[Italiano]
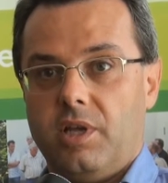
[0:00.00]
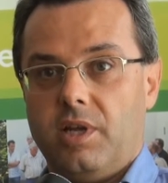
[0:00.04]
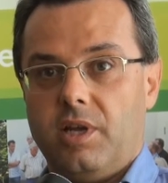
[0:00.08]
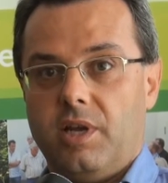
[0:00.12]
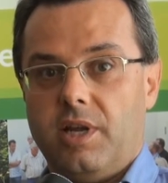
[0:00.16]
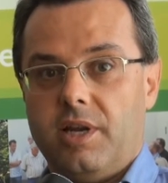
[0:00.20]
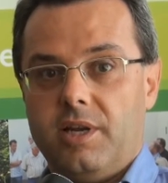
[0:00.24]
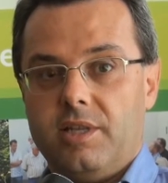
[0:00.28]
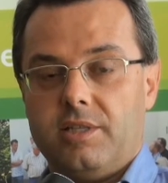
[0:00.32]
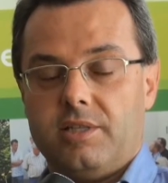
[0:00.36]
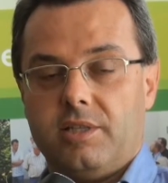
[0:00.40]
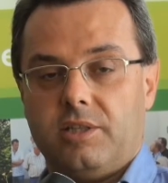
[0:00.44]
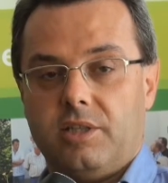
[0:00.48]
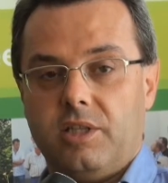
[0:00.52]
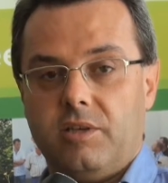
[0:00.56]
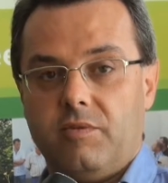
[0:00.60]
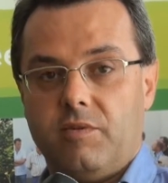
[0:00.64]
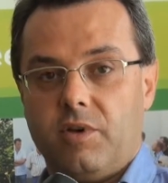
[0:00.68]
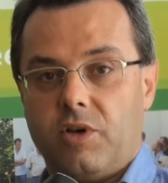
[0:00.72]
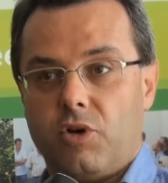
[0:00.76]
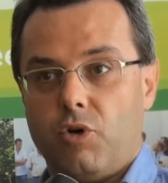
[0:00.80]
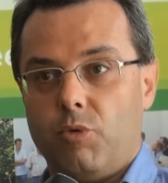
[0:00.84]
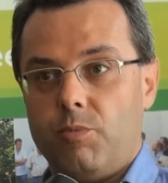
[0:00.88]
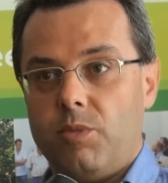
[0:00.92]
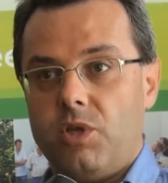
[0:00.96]
Le
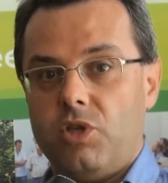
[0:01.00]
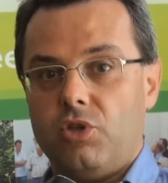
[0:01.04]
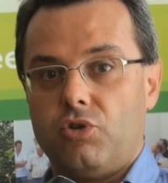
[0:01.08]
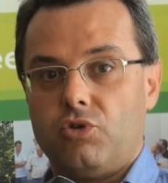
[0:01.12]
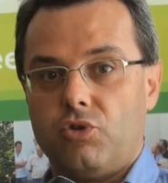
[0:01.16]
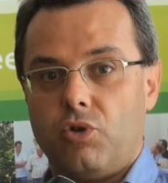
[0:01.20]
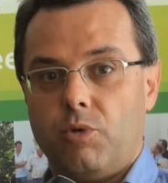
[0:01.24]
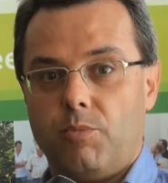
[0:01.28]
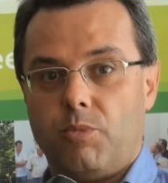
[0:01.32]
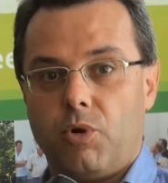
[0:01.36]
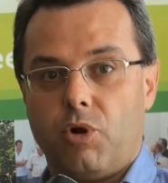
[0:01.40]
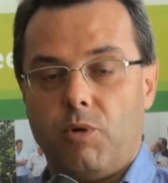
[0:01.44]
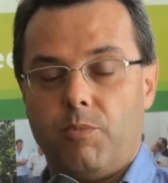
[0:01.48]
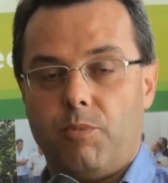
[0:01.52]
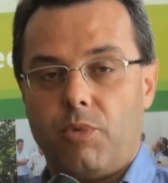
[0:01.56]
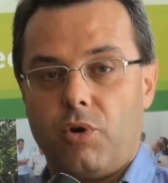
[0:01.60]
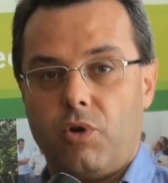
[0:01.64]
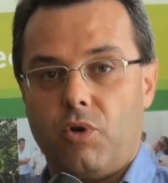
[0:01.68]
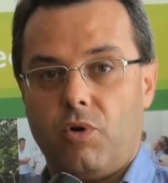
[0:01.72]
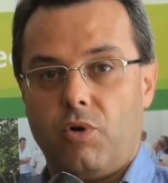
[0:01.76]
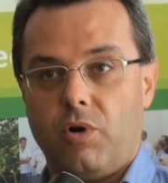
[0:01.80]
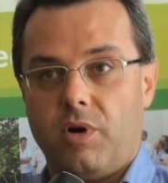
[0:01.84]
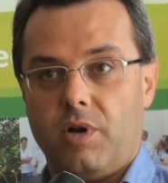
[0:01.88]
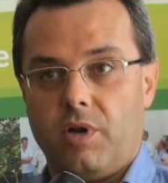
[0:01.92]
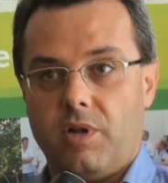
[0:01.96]
iniziative cominciano
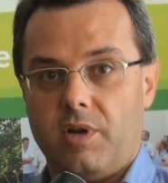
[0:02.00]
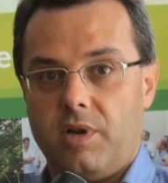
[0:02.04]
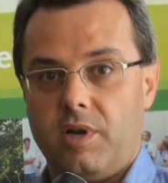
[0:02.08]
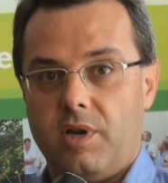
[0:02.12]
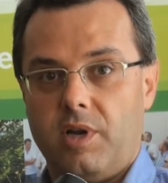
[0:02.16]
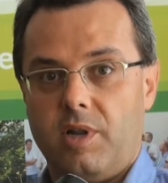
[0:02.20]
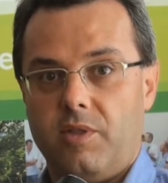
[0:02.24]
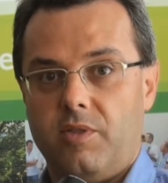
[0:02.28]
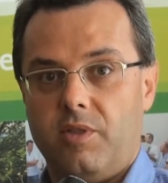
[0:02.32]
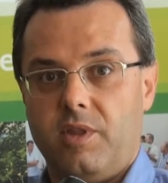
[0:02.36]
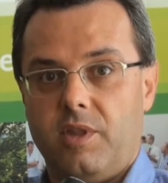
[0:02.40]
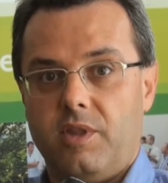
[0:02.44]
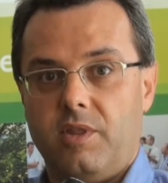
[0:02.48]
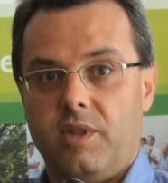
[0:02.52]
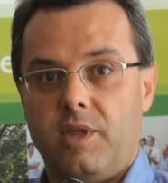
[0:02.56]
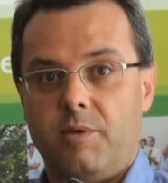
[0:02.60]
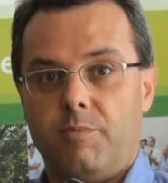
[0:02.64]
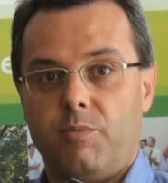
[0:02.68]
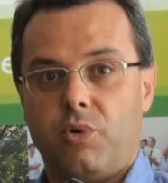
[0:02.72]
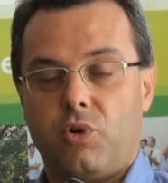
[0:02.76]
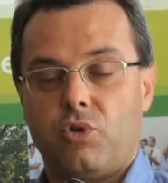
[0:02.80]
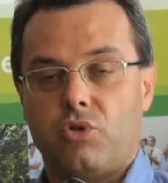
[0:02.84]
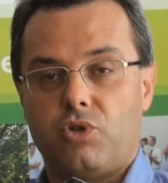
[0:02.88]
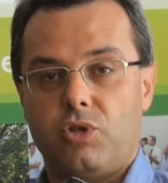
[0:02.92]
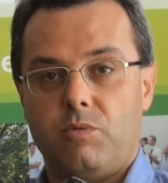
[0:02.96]
proprio eh, nei
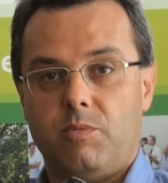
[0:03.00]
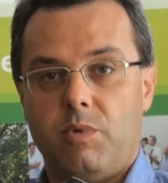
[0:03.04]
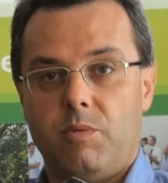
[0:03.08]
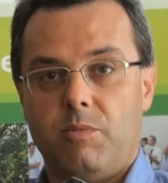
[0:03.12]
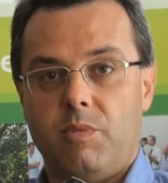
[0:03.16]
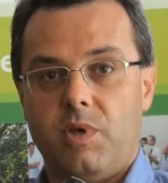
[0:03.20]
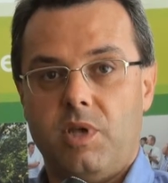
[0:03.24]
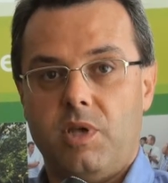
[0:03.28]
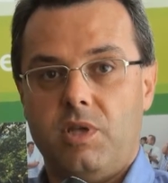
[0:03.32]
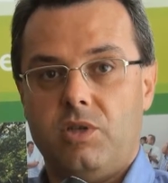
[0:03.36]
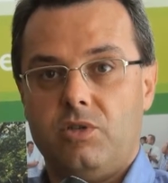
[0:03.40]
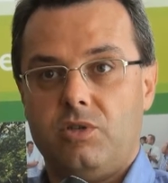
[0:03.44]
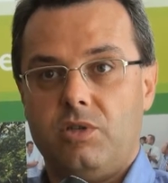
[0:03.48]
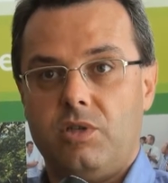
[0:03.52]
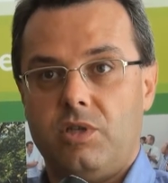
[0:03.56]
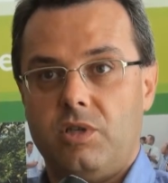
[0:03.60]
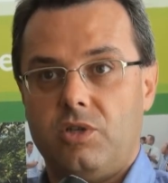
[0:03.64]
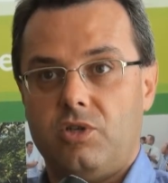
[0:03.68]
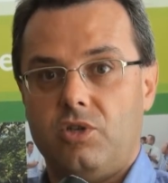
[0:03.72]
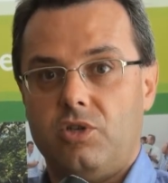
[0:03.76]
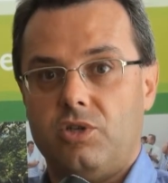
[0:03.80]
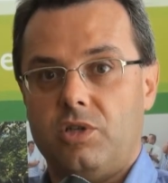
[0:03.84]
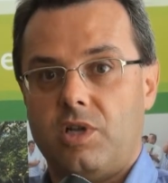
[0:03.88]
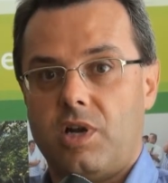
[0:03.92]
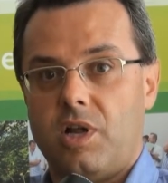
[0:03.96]
prossimi mesi,
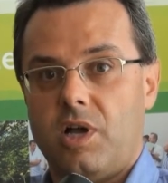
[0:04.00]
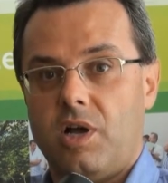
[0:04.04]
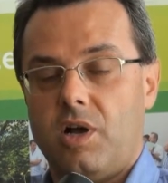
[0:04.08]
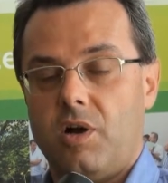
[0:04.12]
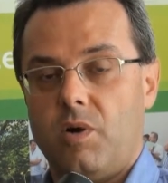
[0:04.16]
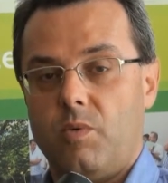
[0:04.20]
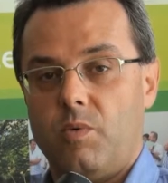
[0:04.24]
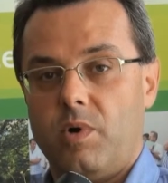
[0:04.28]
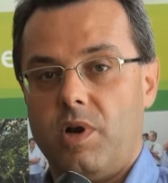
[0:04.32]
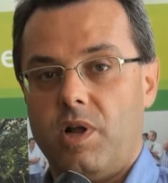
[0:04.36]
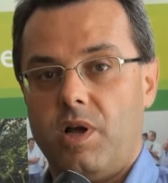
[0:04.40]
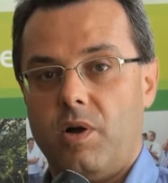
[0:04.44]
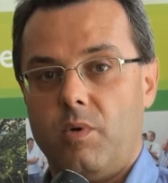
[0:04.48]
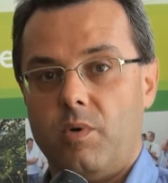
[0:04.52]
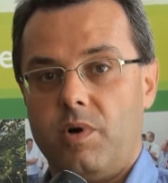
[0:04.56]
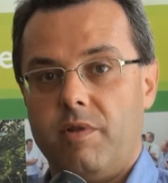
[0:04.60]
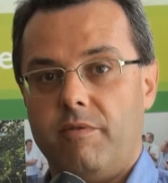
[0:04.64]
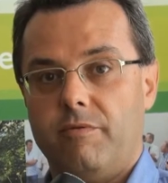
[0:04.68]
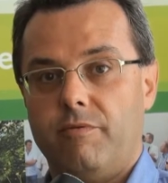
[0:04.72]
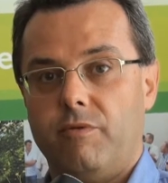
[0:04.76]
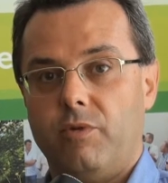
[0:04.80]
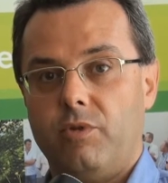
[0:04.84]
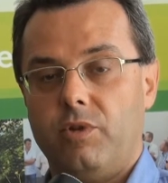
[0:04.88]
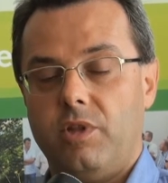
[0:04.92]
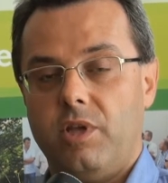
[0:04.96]
ci sarà una, un
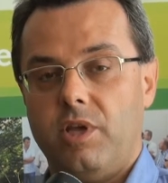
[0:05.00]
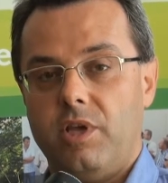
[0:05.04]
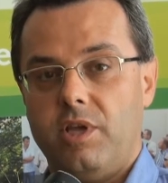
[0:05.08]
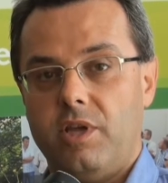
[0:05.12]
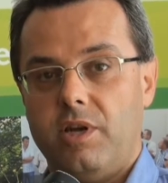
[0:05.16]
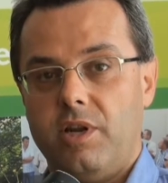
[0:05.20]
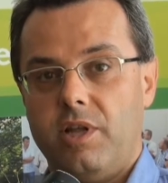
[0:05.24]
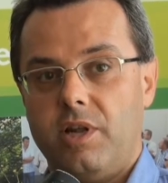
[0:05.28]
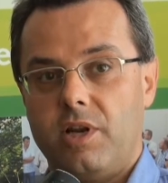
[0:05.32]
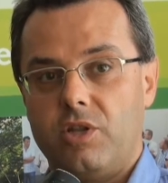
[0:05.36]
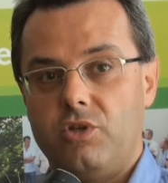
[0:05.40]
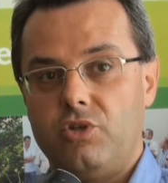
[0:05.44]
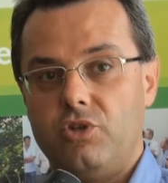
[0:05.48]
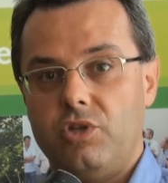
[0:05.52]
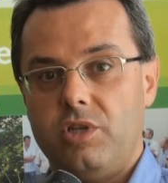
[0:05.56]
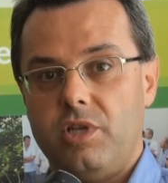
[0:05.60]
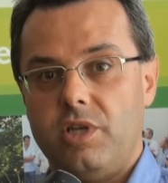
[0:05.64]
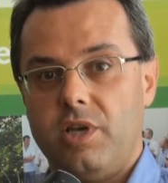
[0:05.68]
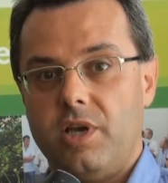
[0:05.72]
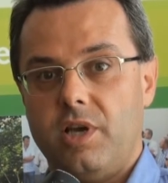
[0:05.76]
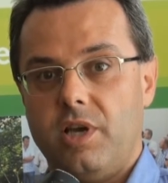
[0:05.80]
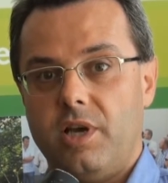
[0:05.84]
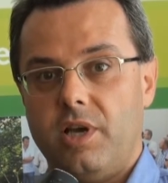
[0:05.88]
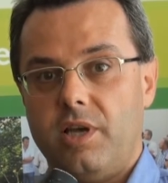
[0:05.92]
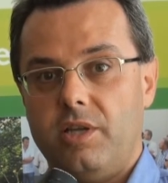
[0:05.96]
Info Day
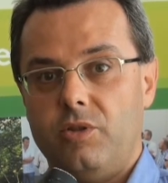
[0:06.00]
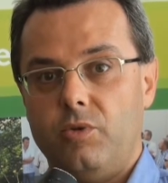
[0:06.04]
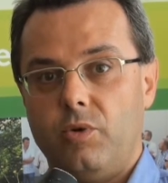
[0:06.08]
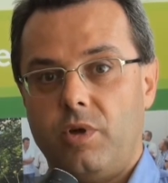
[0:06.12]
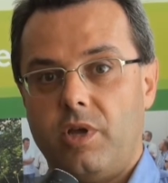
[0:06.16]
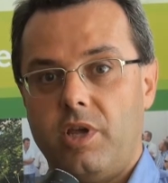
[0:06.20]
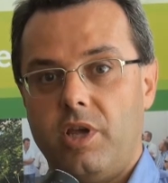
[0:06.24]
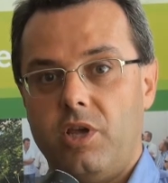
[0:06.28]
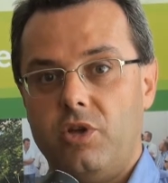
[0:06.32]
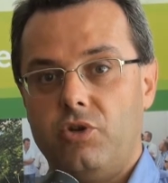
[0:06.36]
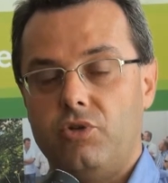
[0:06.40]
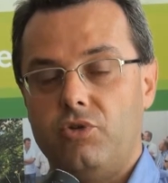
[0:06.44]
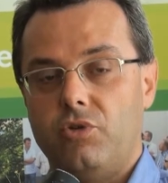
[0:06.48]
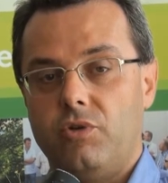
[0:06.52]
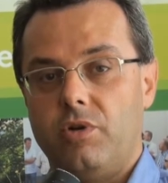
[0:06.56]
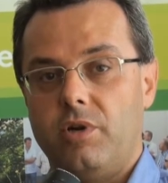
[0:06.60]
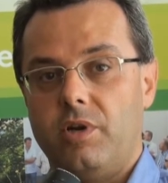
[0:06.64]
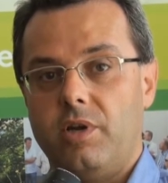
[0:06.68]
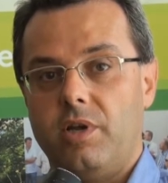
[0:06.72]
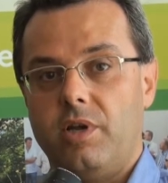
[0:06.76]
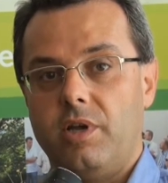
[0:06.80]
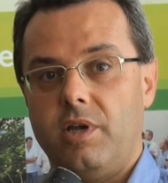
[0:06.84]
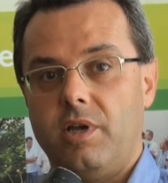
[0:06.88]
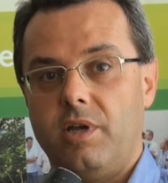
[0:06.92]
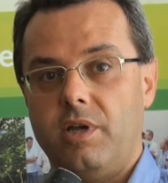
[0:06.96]
Energia
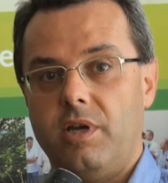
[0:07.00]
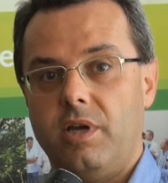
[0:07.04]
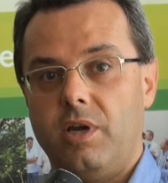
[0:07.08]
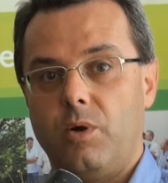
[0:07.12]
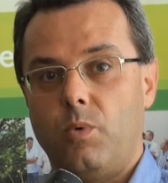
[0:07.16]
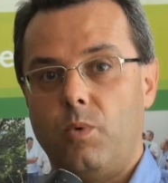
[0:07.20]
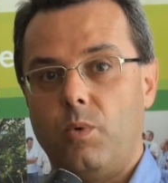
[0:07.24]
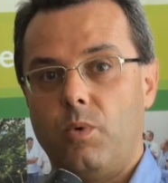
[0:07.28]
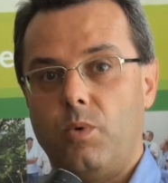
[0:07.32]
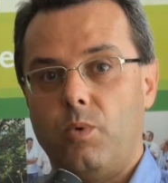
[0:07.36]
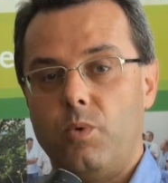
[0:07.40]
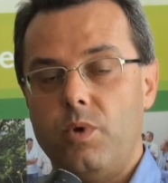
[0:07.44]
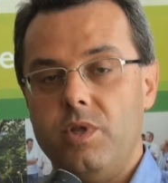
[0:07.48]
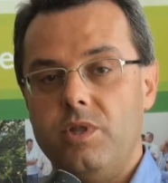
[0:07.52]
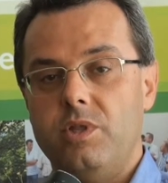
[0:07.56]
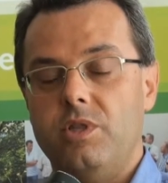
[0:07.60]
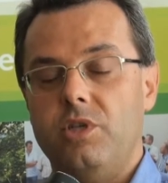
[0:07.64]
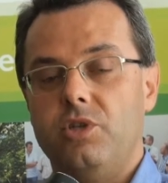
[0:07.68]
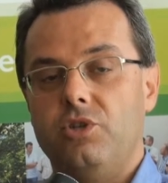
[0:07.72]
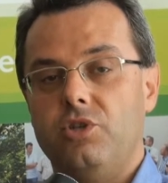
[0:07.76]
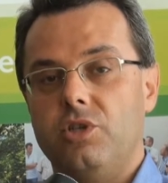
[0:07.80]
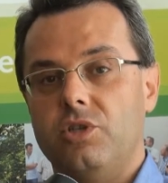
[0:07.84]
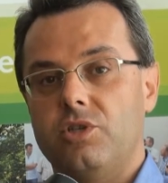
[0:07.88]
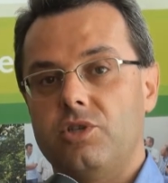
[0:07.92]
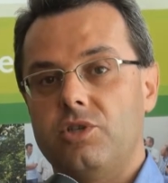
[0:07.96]
Education eh, il
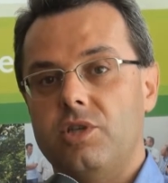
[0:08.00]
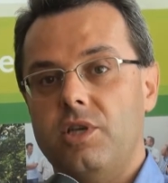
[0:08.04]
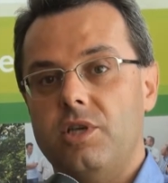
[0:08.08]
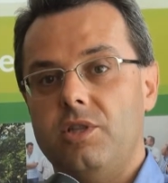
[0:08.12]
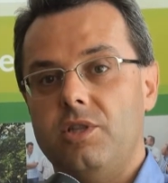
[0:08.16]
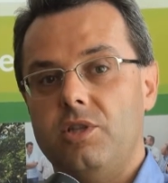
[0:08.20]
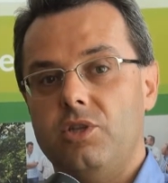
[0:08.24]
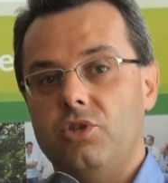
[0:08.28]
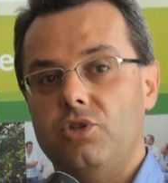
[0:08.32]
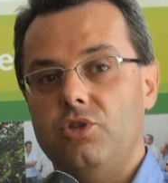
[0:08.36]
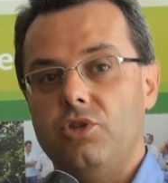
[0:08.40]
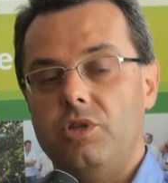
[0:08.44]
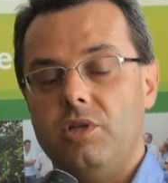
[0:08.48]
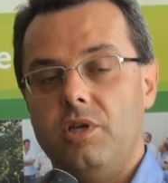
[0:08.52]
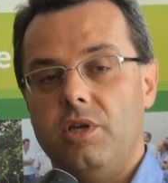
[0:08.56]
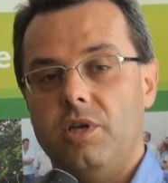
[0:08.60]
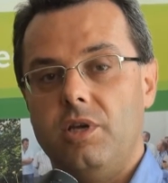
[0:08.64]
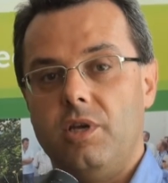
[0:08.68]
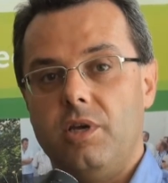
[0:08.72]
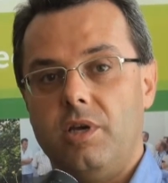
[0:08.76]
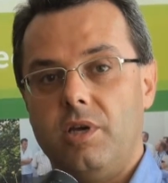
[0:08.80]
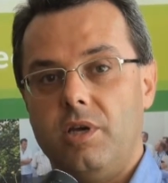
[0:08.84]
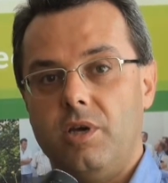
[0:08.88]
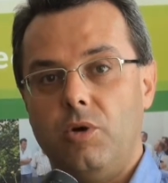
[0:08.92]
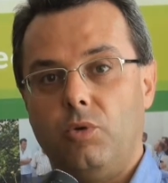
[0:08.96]
15 e 16
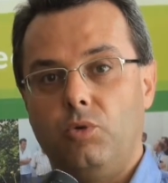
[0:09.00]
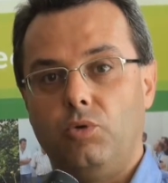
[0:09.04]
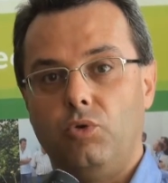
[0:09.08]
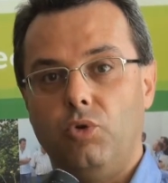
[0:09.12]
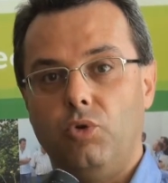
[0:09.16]
eh,